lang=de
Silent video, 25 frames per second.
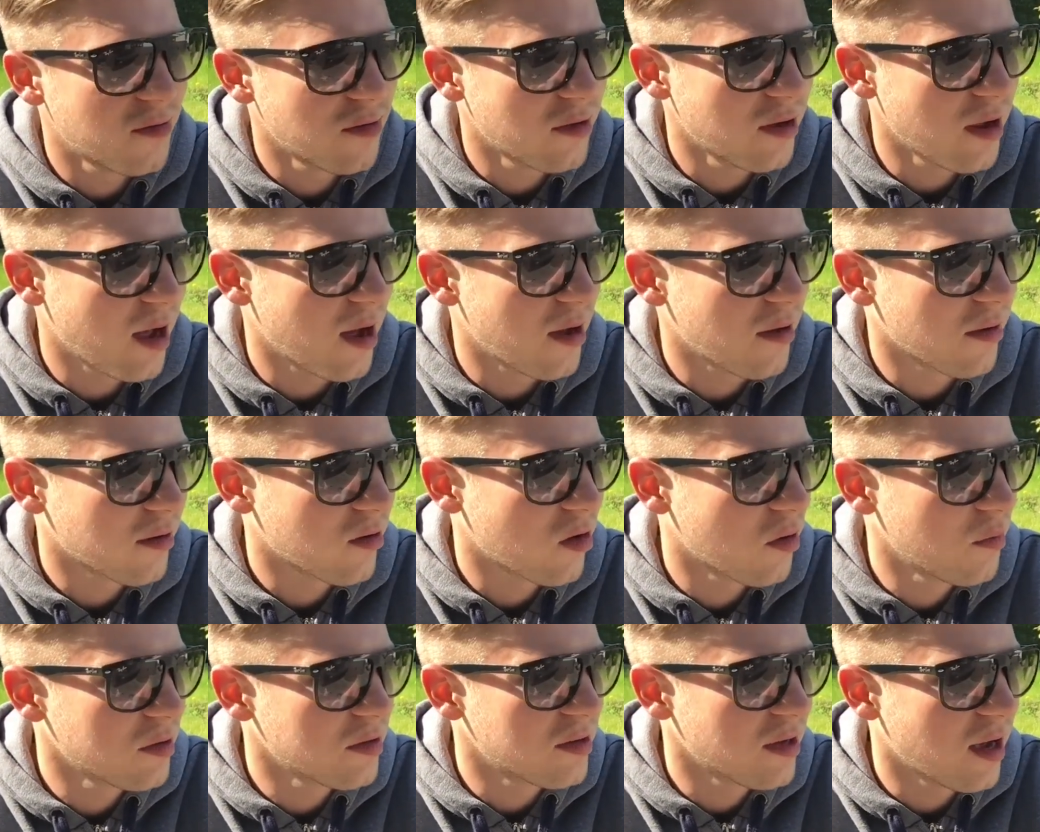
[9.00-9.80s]
ja,
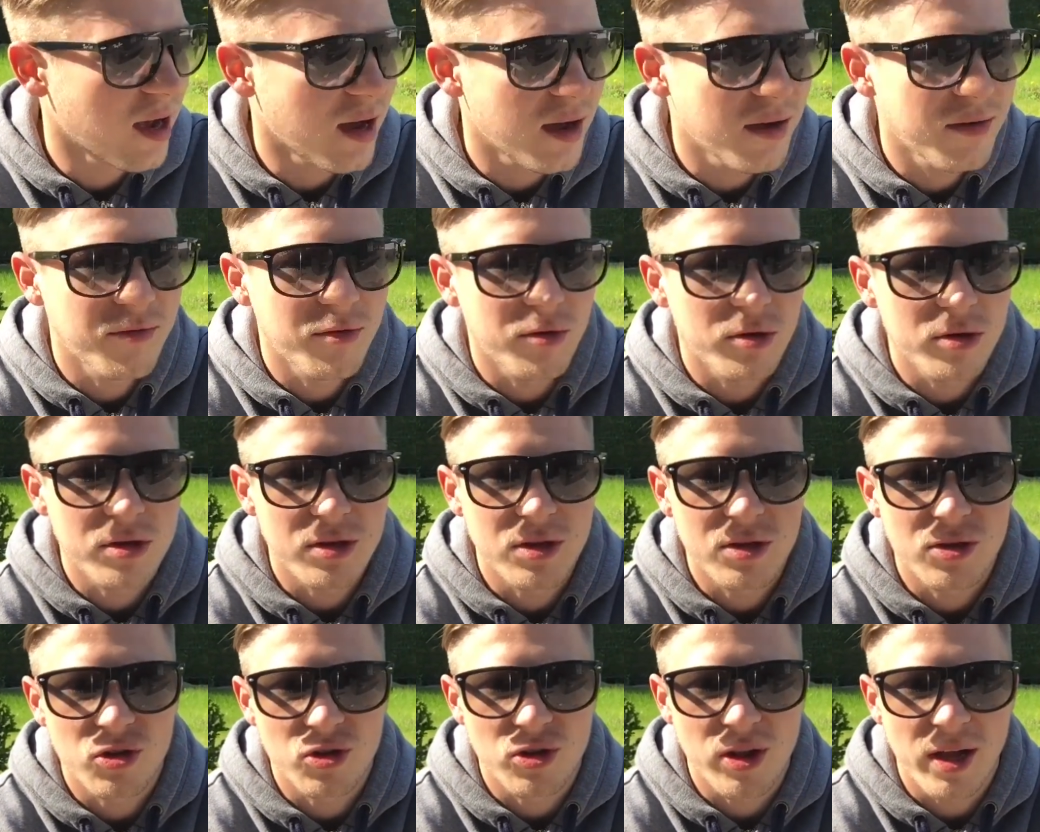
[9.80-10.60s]
Kommentare
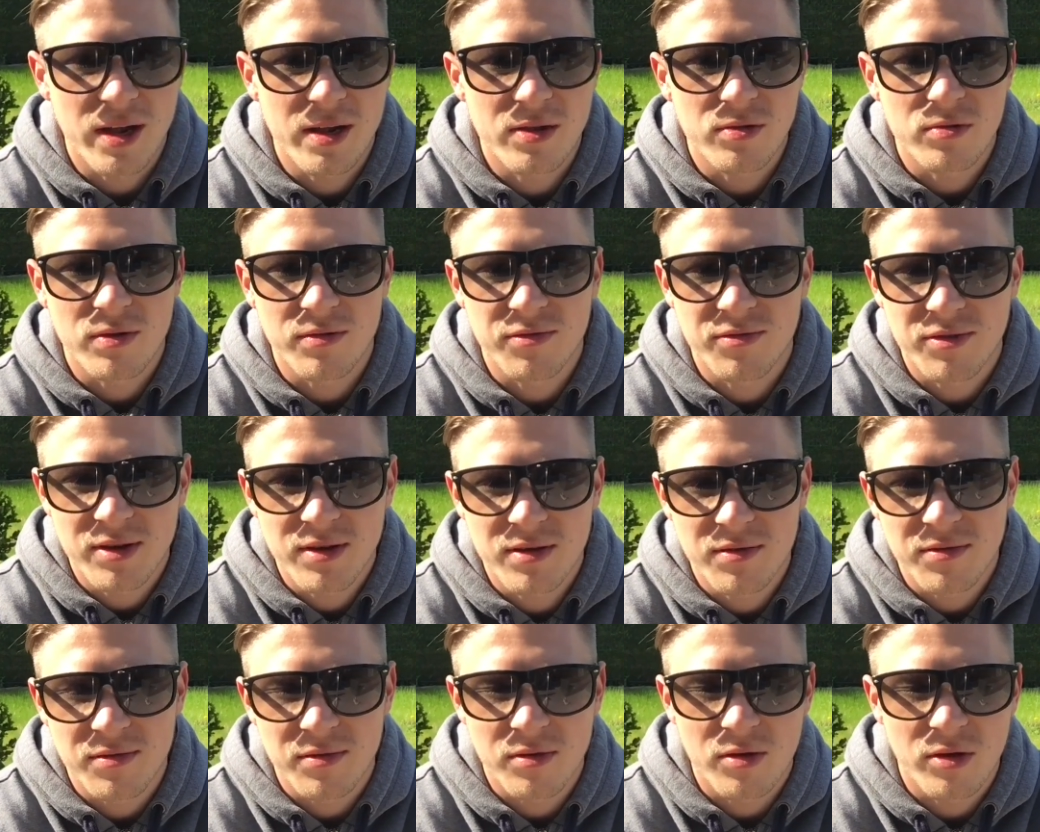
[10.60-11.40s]
wurden gestellt oder
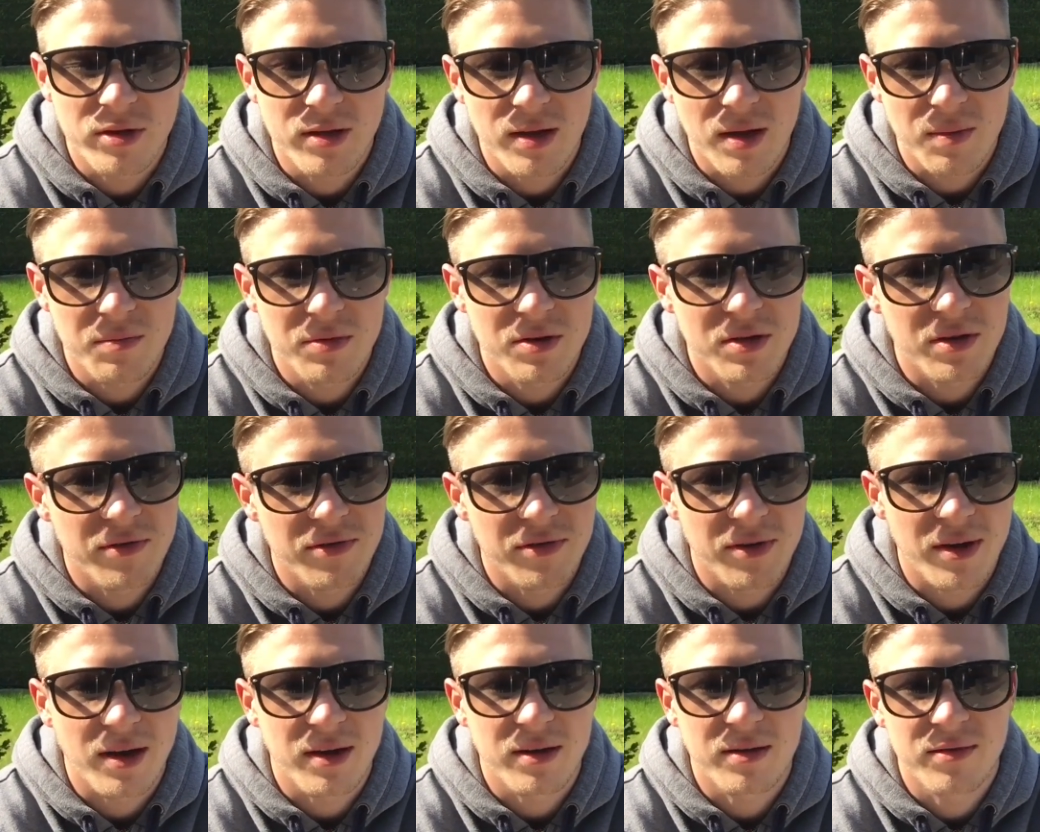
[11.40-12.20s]
viele Leute haben mich
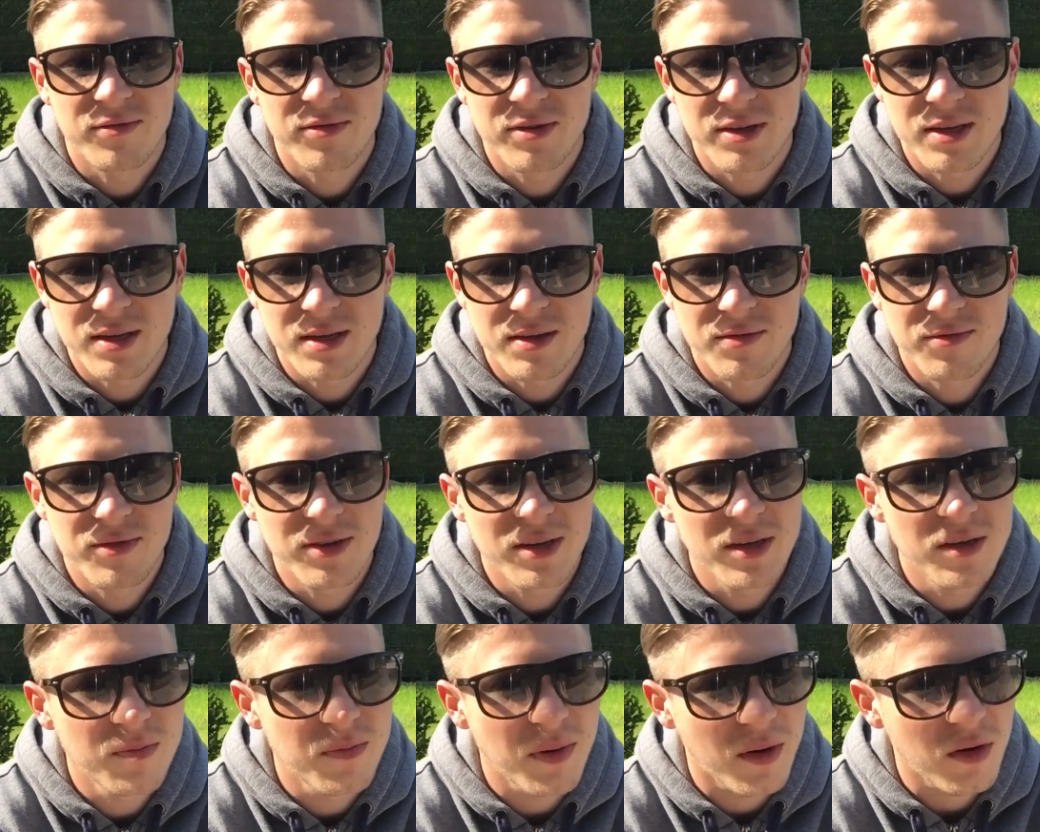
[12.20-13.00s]
gefragt, wie,
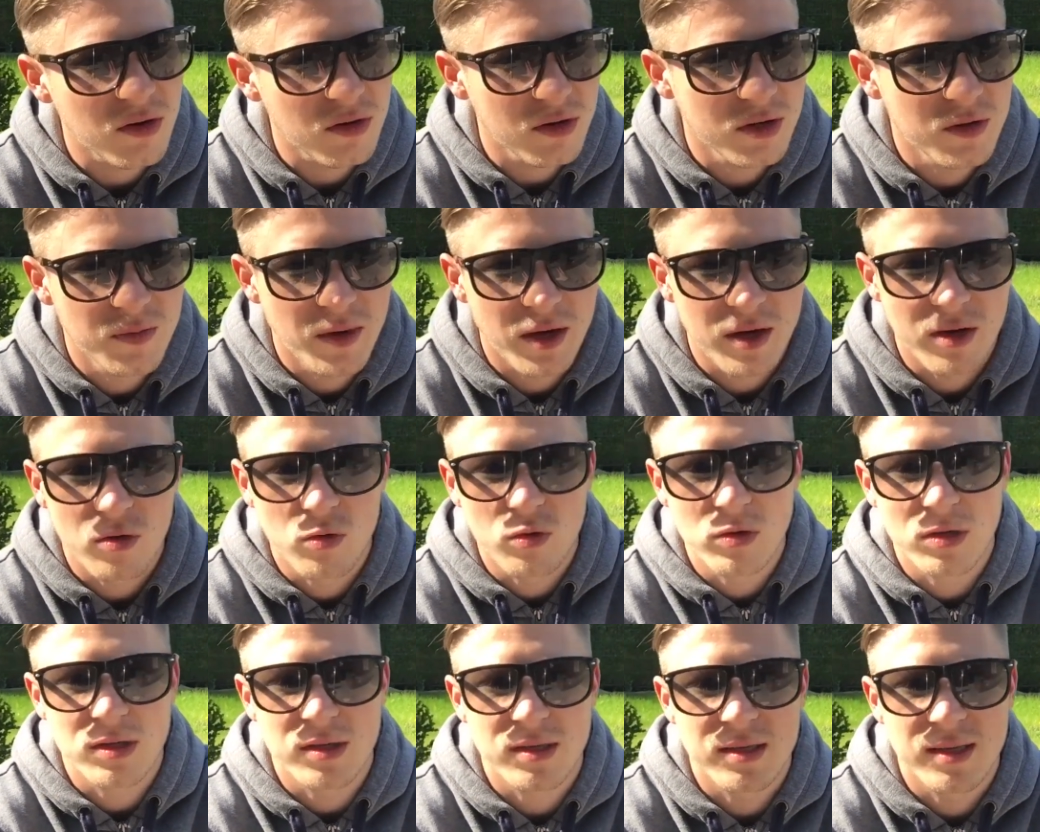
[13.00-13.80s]
wie baue ich mir ein
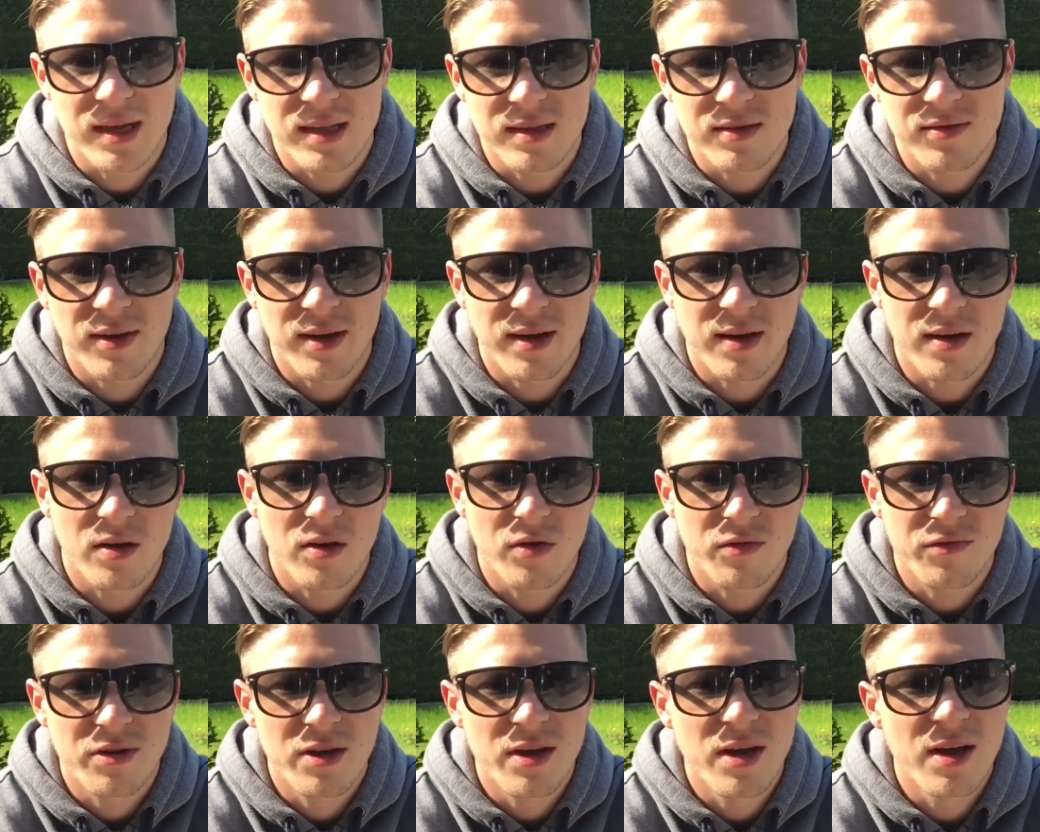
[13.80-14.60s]
großes Netzwerk
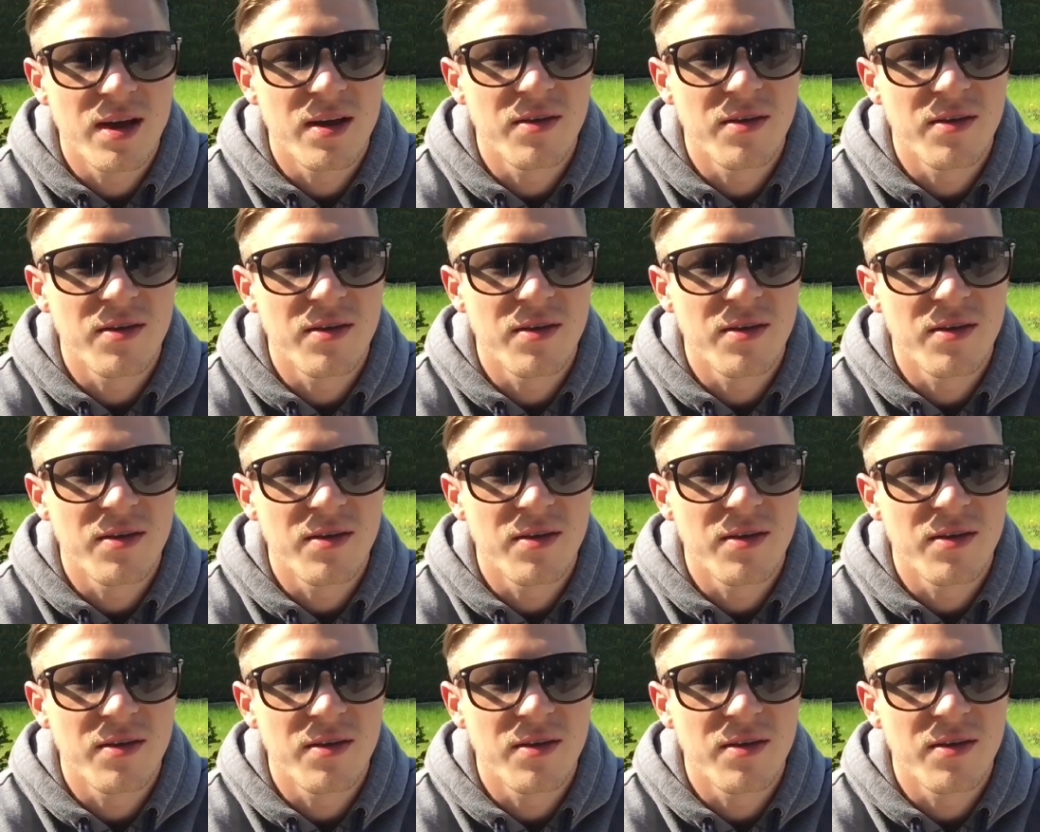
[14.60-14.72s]
auf?